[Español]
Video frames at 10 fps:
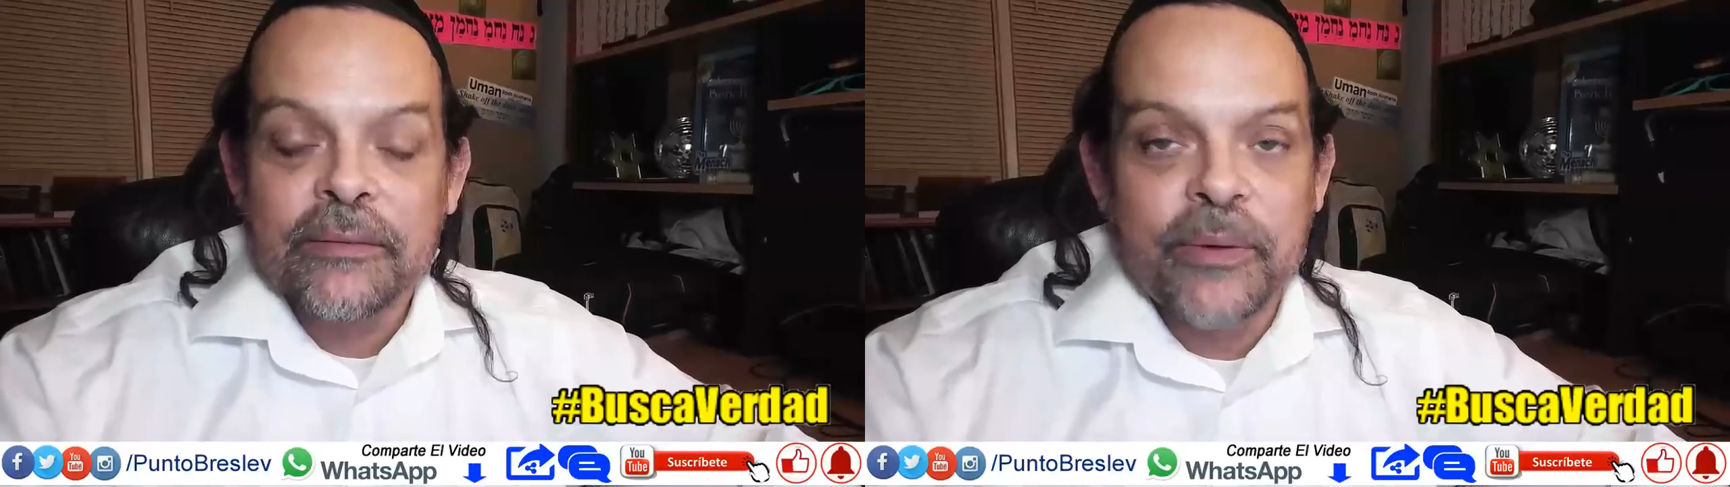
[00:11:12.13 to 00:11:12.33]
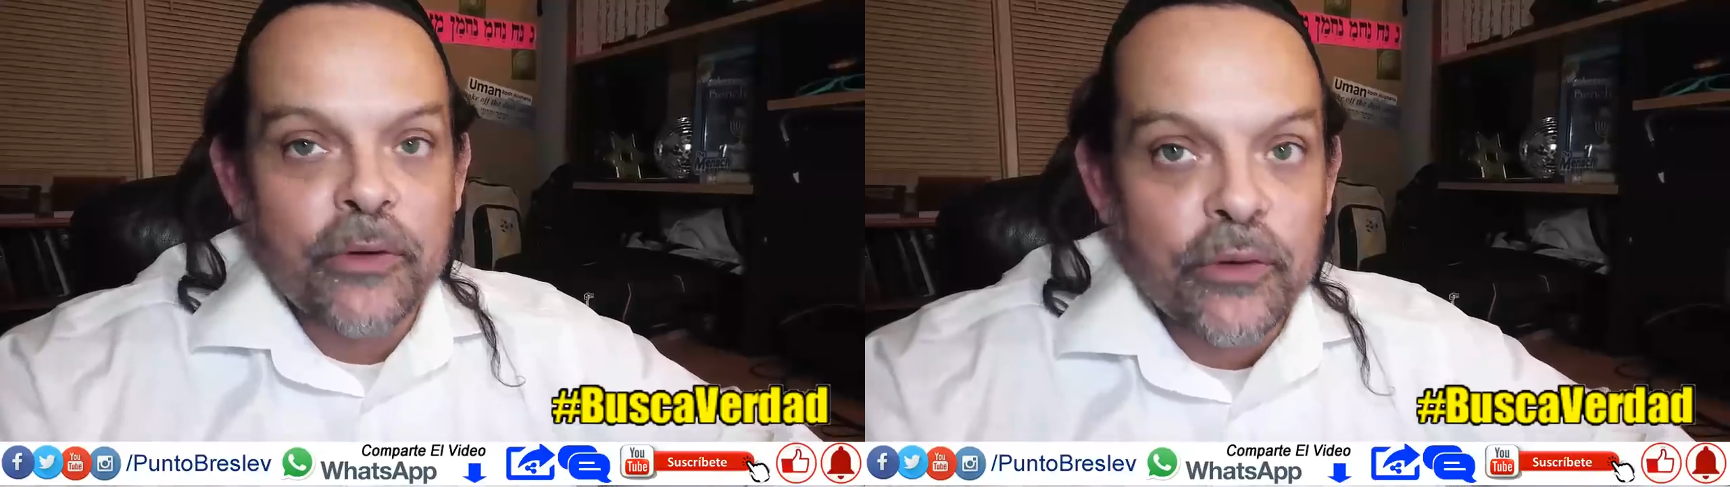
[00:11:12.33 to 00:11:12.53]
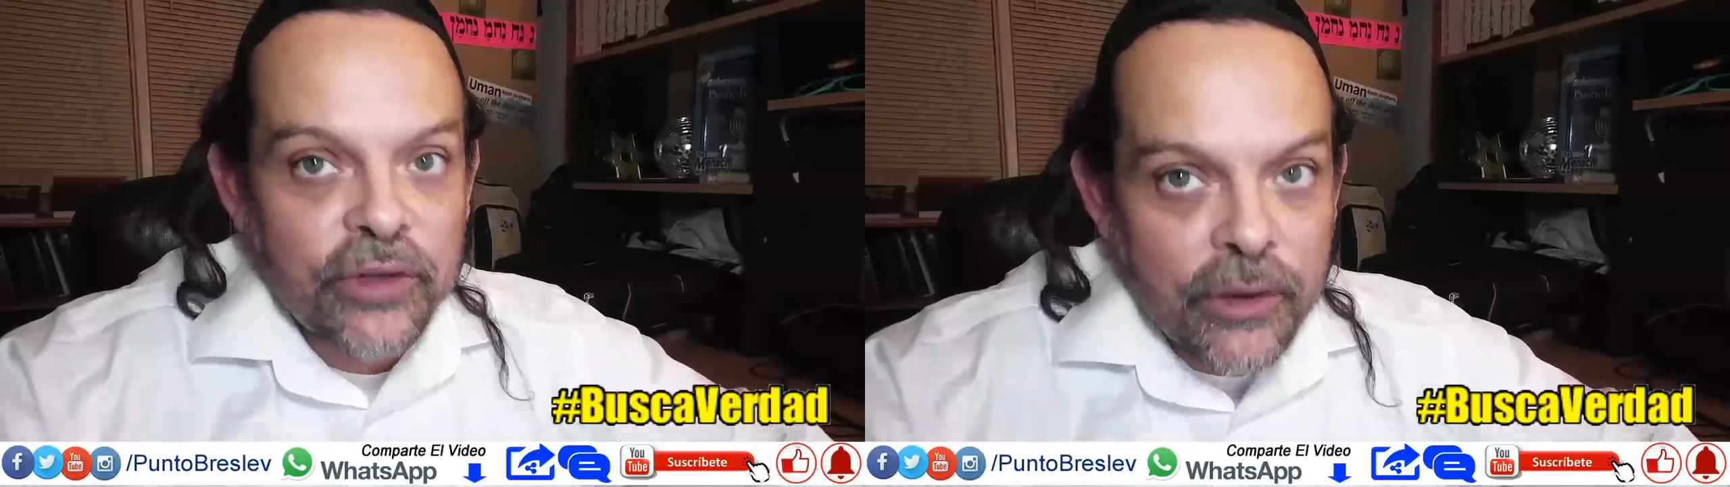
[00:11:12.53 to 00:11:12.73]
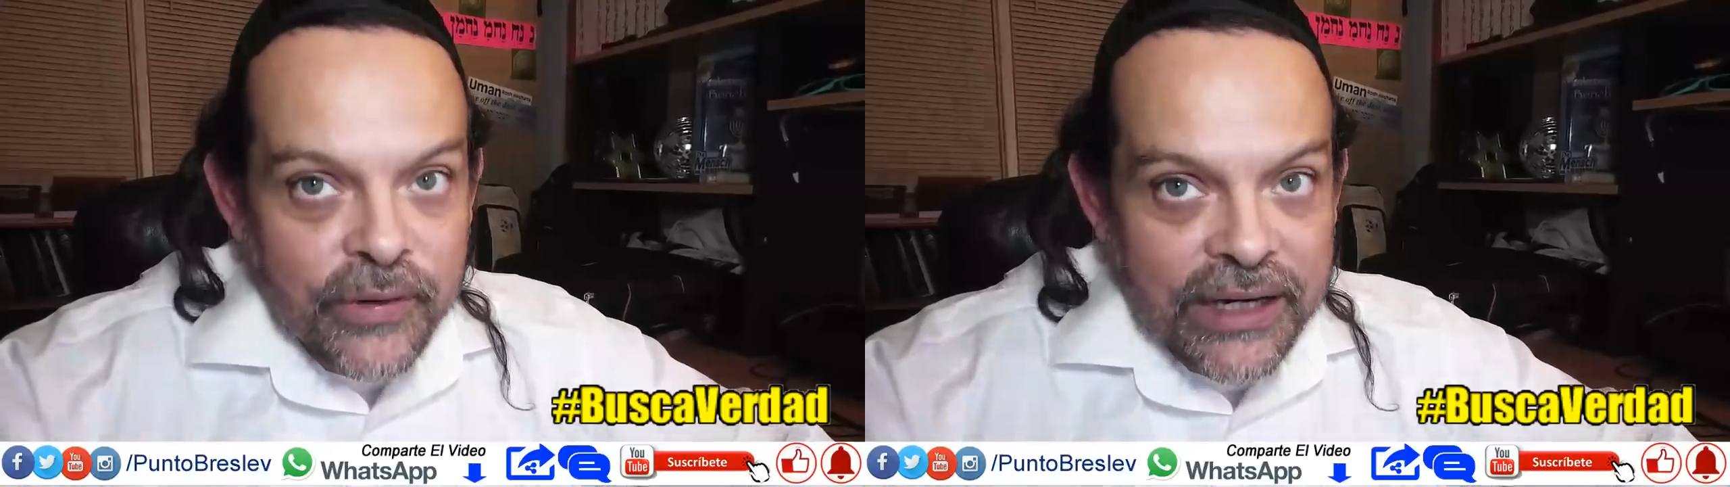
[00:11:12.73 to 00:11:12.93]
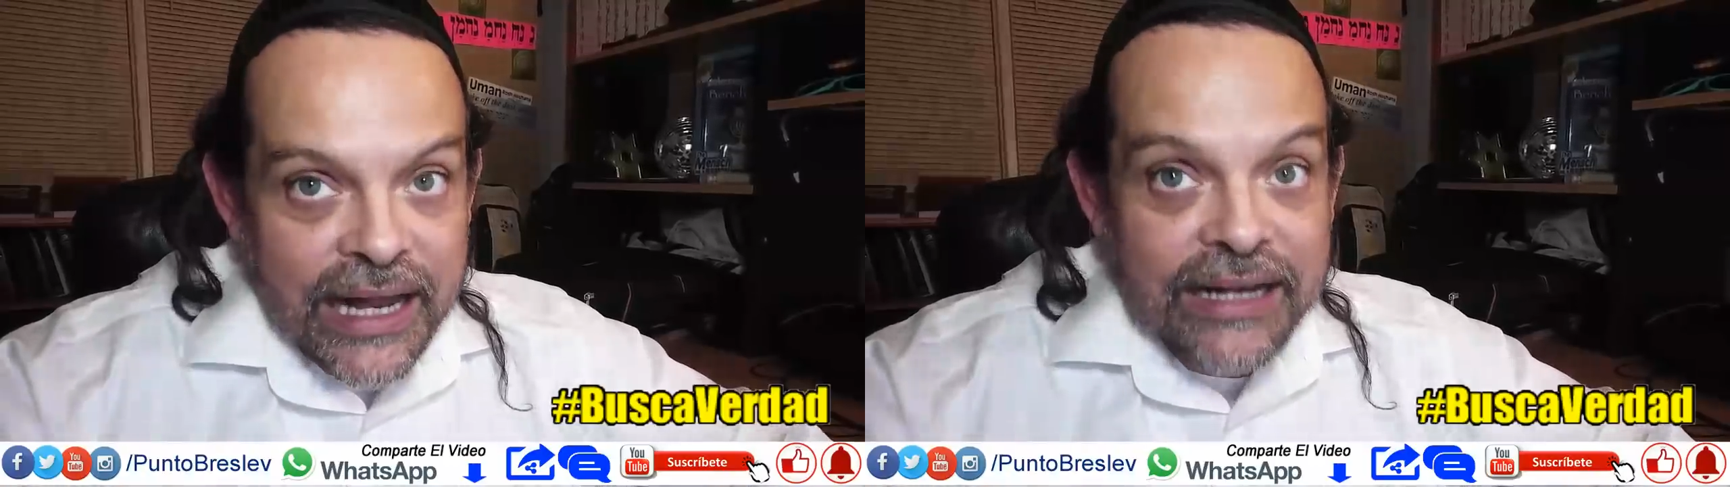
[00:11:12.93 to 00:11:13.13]
pero no se
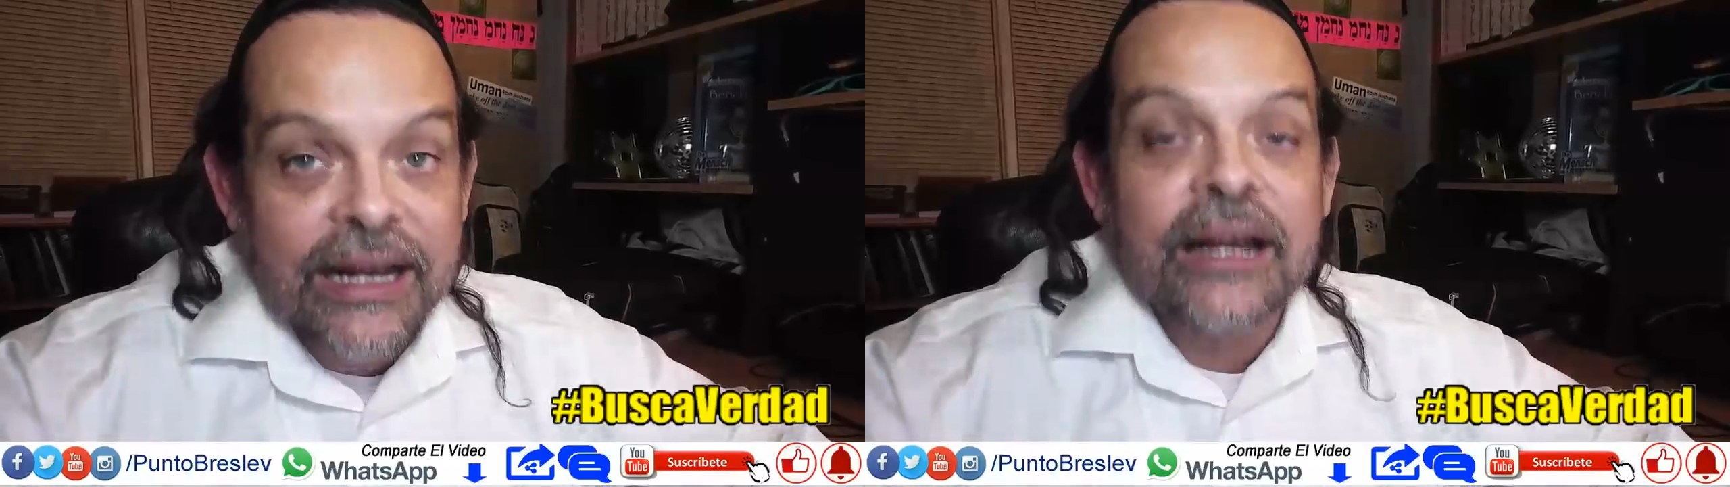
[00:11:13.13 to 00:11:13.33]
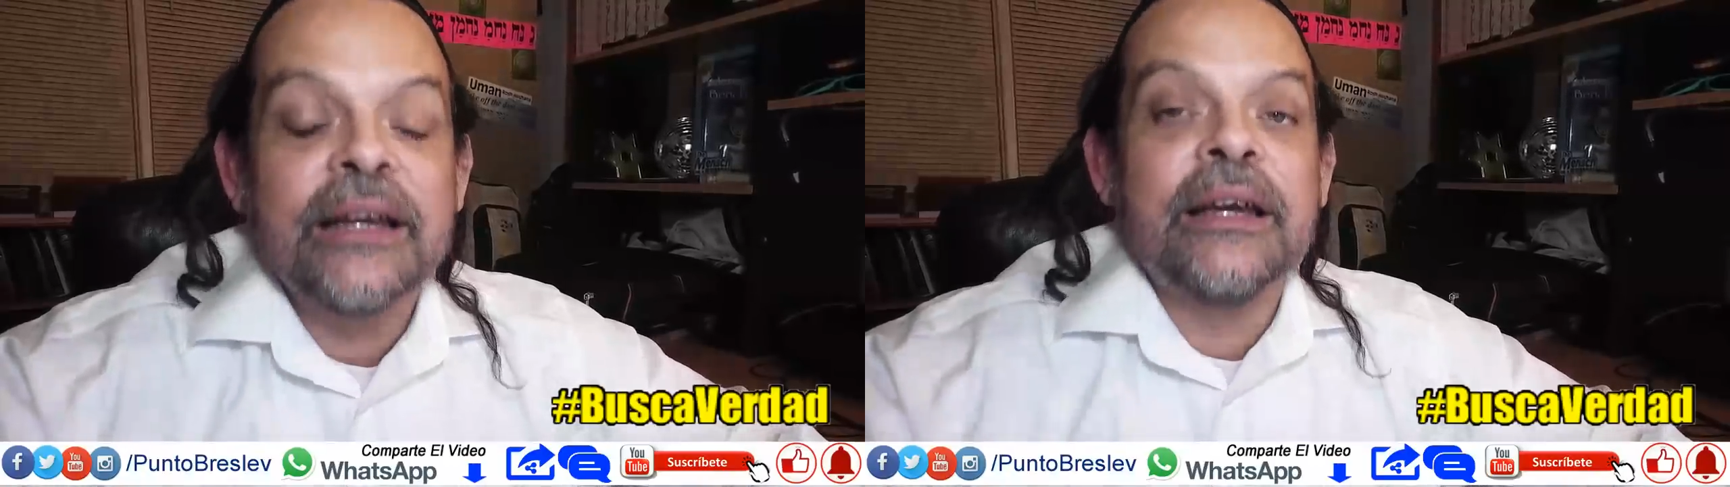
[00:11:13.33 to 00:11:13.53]
llevaron el arca,